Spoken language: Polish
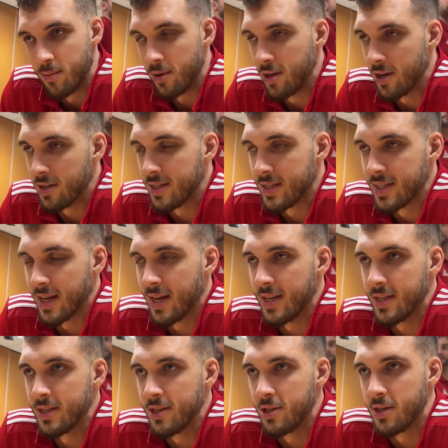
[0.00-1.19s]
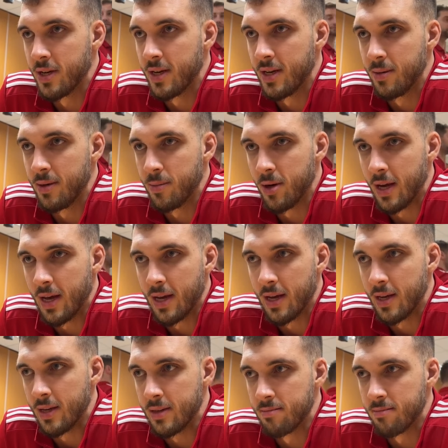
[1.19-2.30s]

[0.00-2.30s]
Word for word: Moi rodzice kiedyś e, i moja